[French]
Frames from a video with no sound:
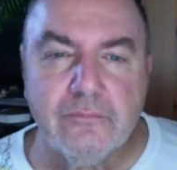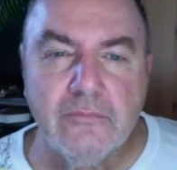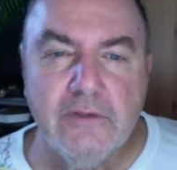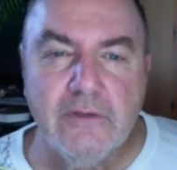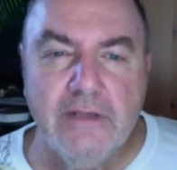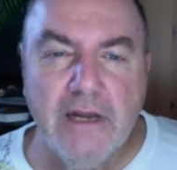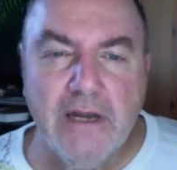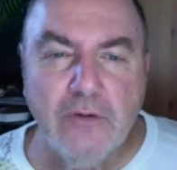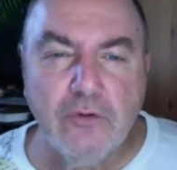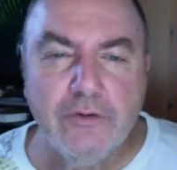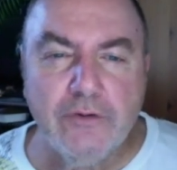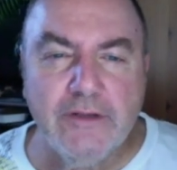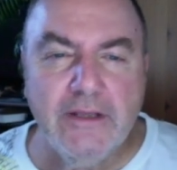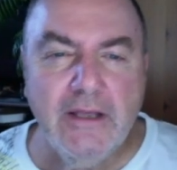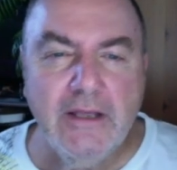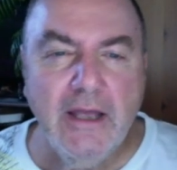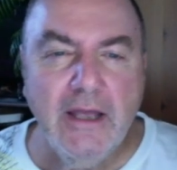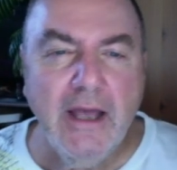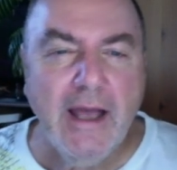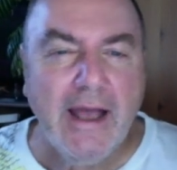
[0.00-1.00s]
il y a le côté
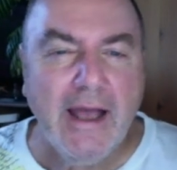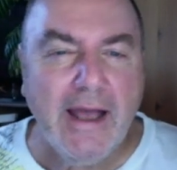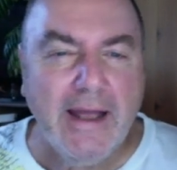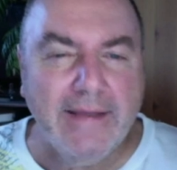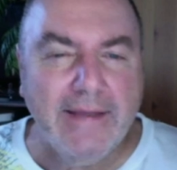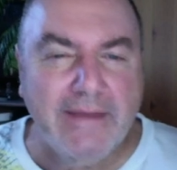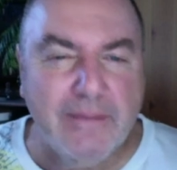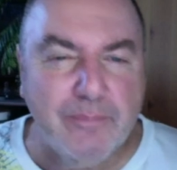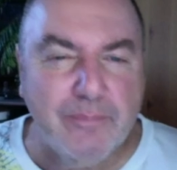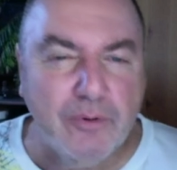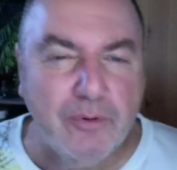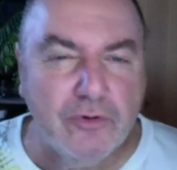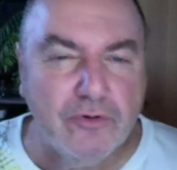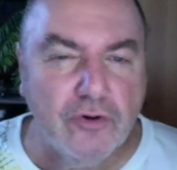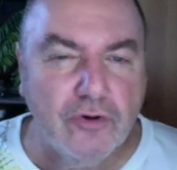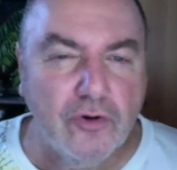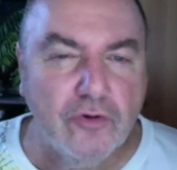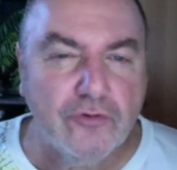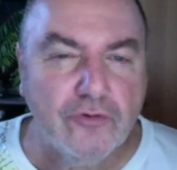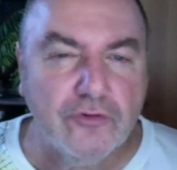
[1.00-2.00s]

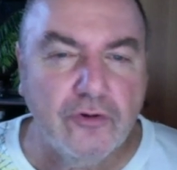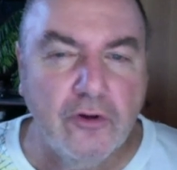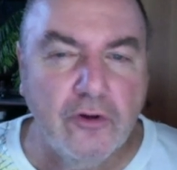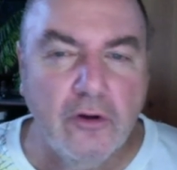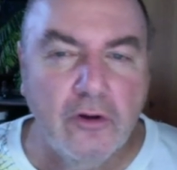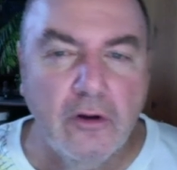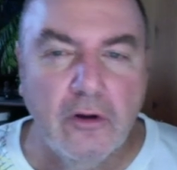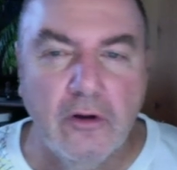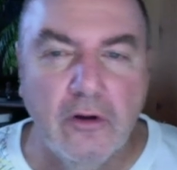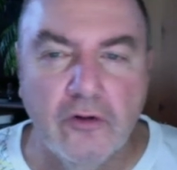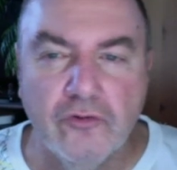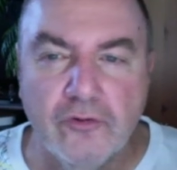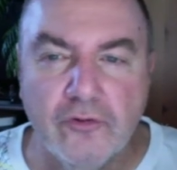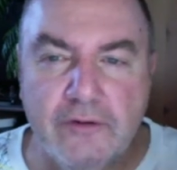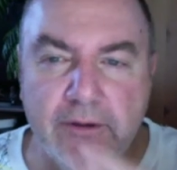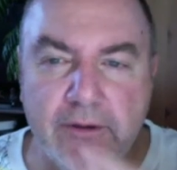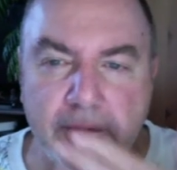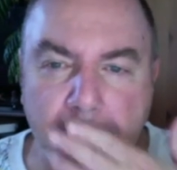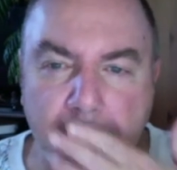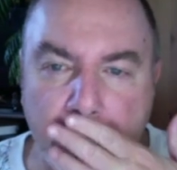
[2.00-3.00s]
indépendance, euh, je veux
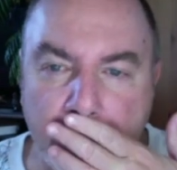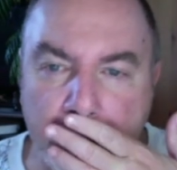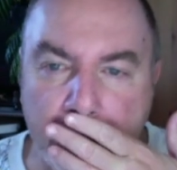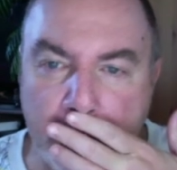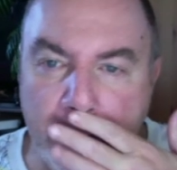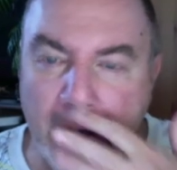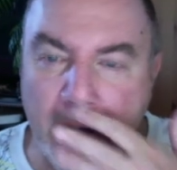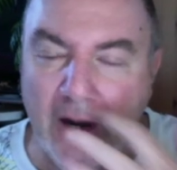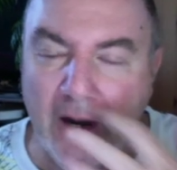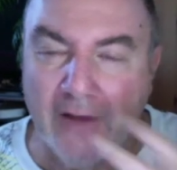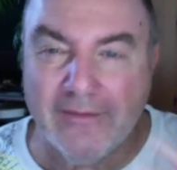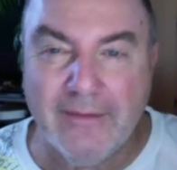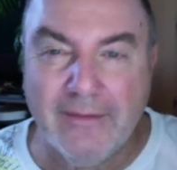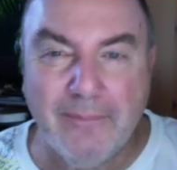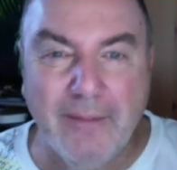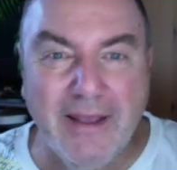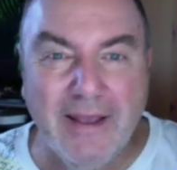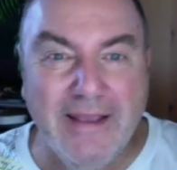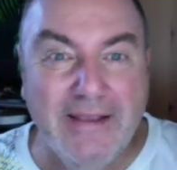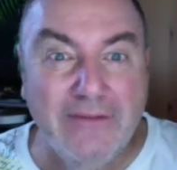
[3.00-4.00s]
dire, euh, alors c'est
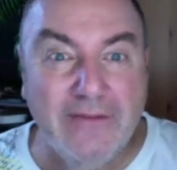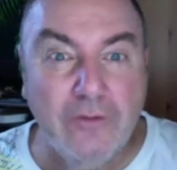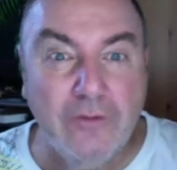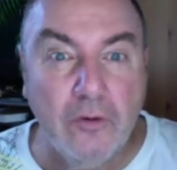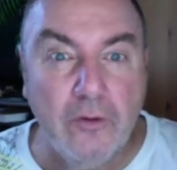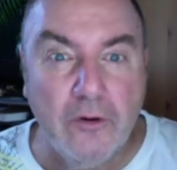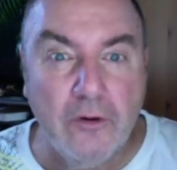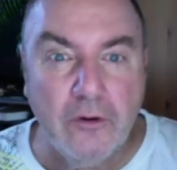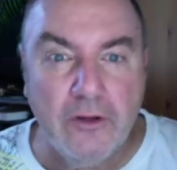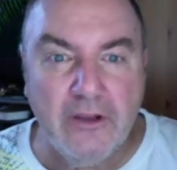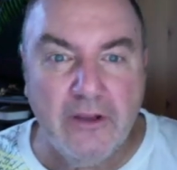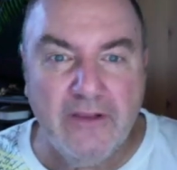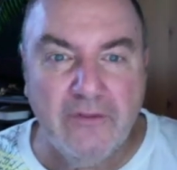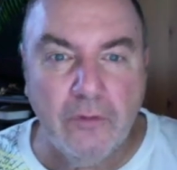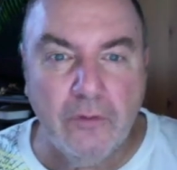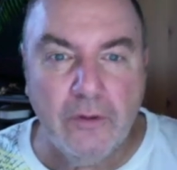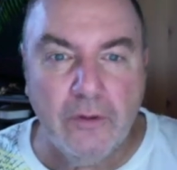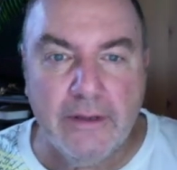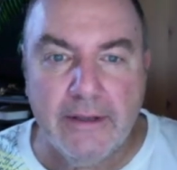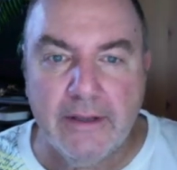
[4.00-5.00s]
pas isolé,
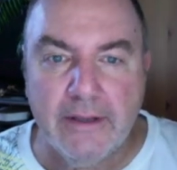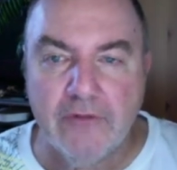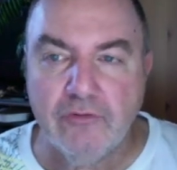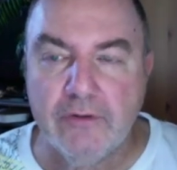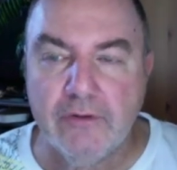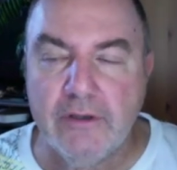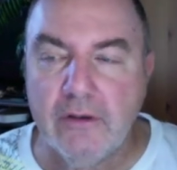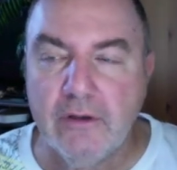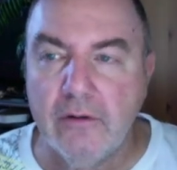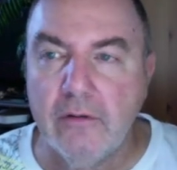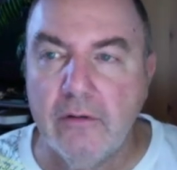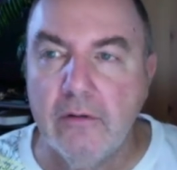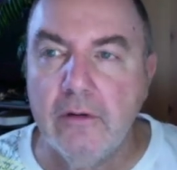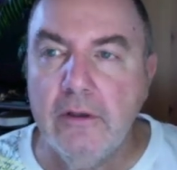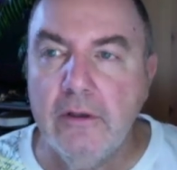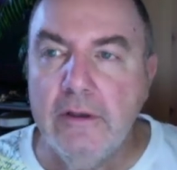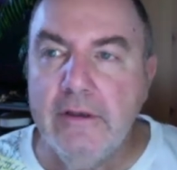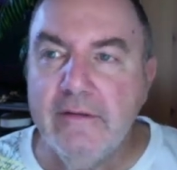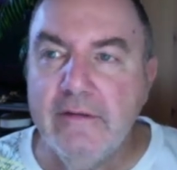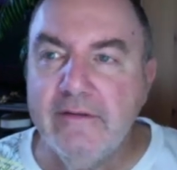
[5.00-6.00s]
isolé hein, je veux dire, euh,
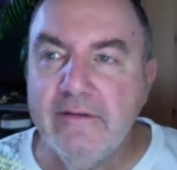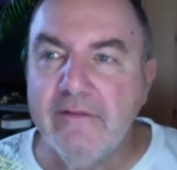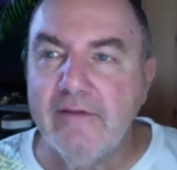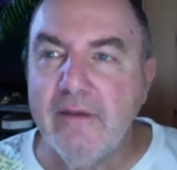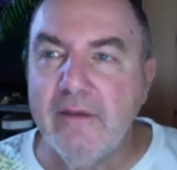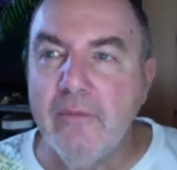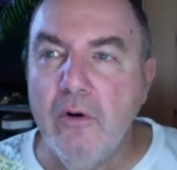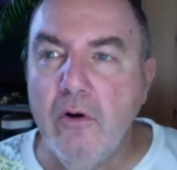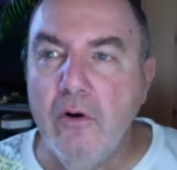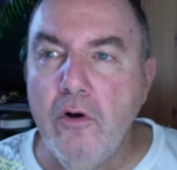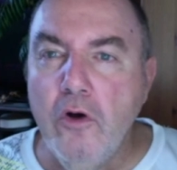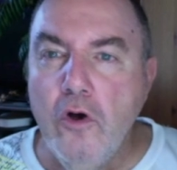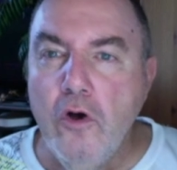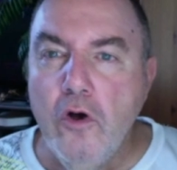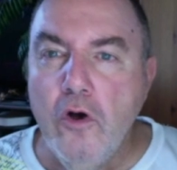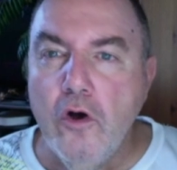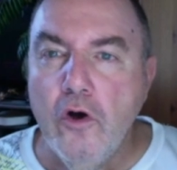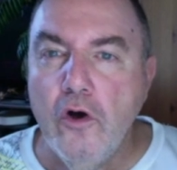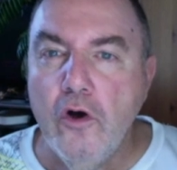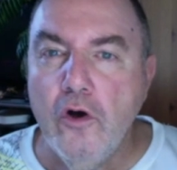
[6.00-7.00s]
c'est vraiment
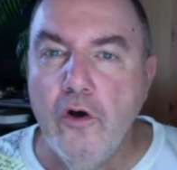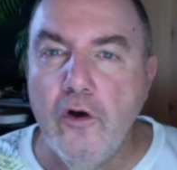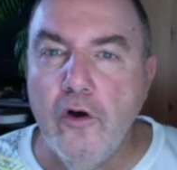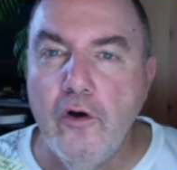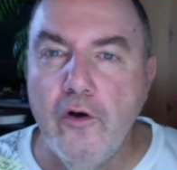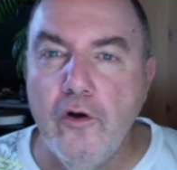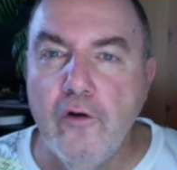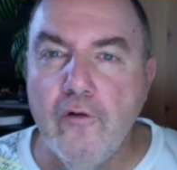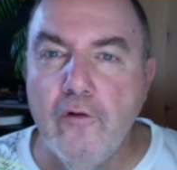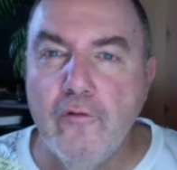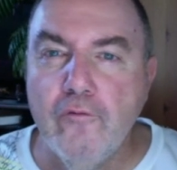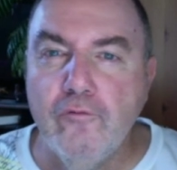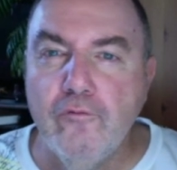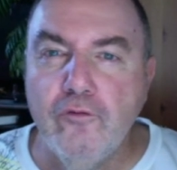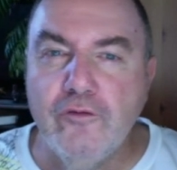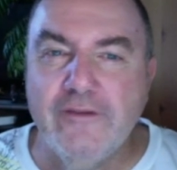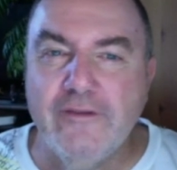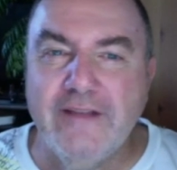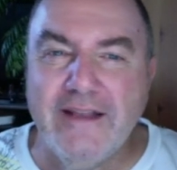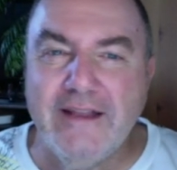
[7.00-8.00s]
euh,
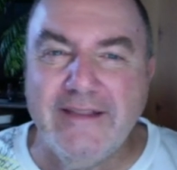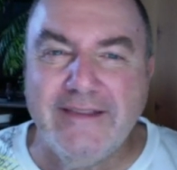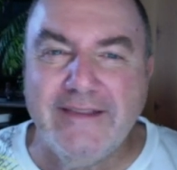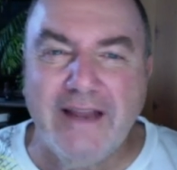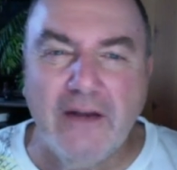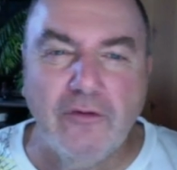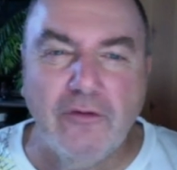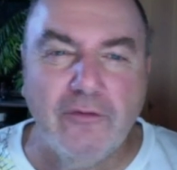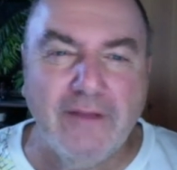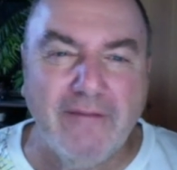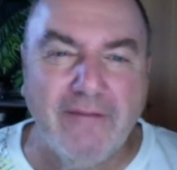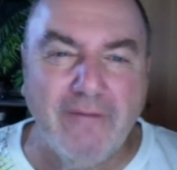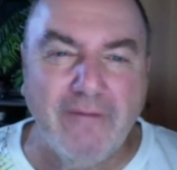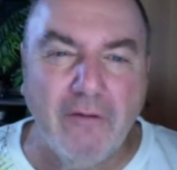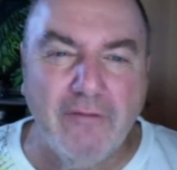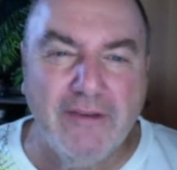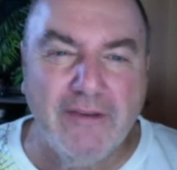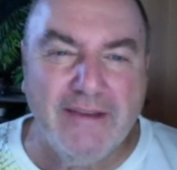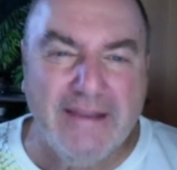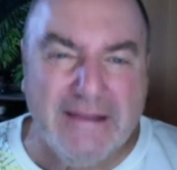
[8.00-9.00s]
vous êtes tel que vous avez
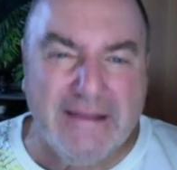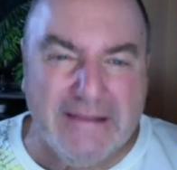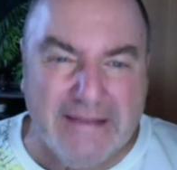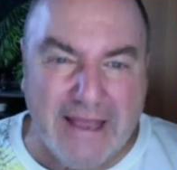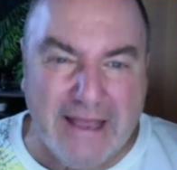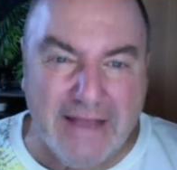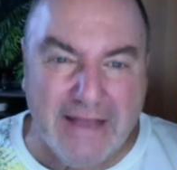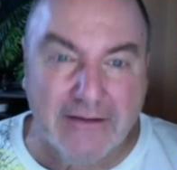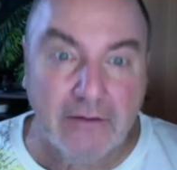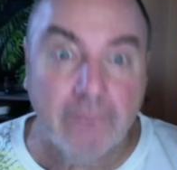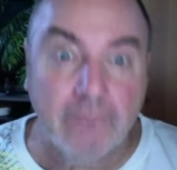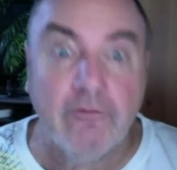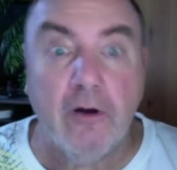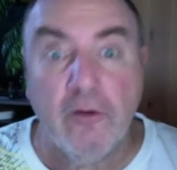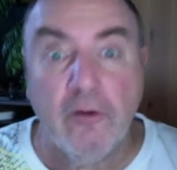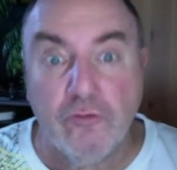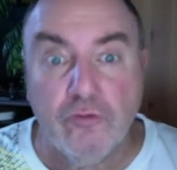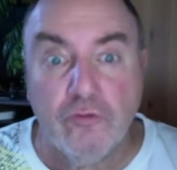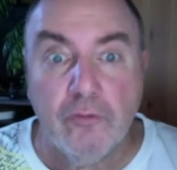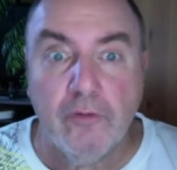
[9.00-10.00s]
envie d'être,
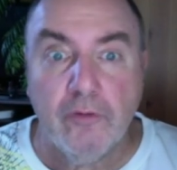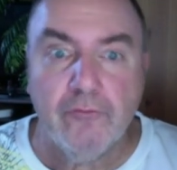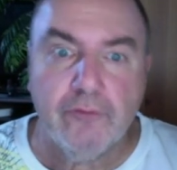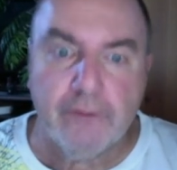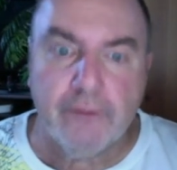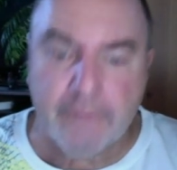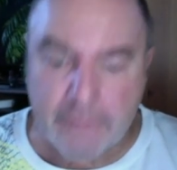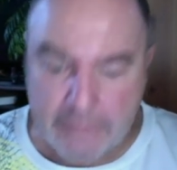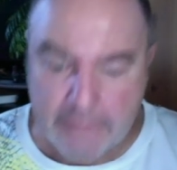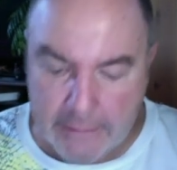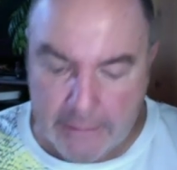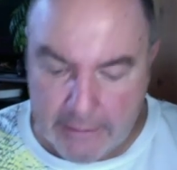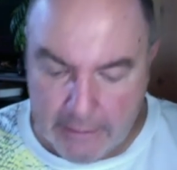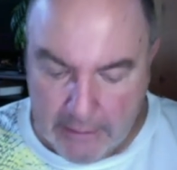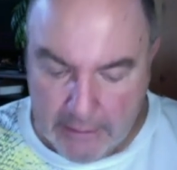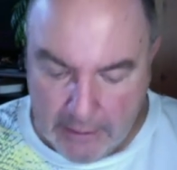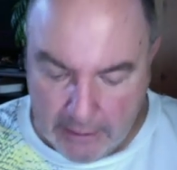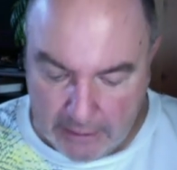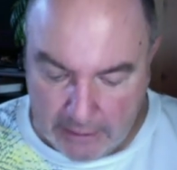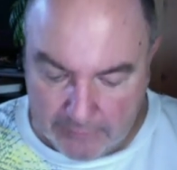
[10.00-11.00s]
du moins vous essayez,
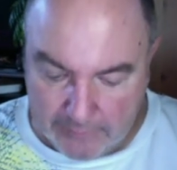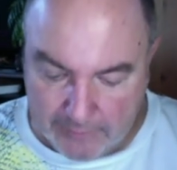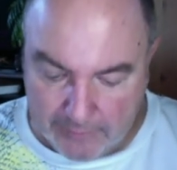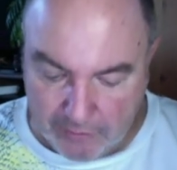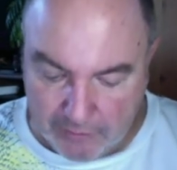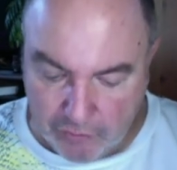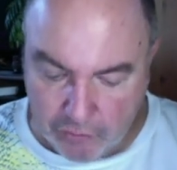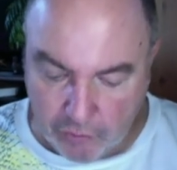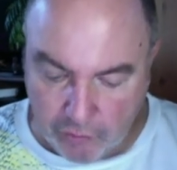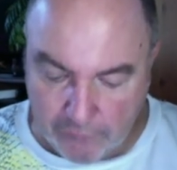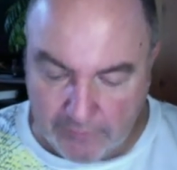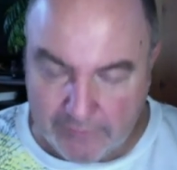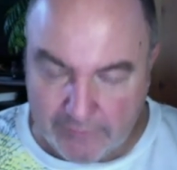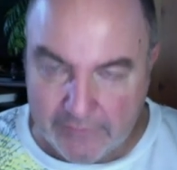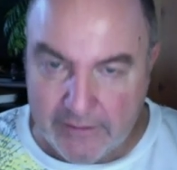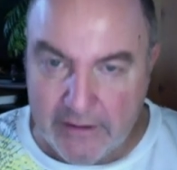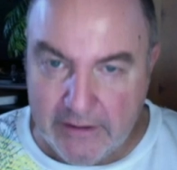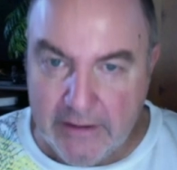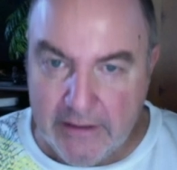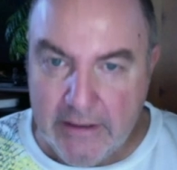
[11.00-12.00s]
hein, c'est pas toujours
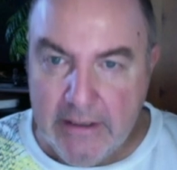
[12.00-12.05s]
facile.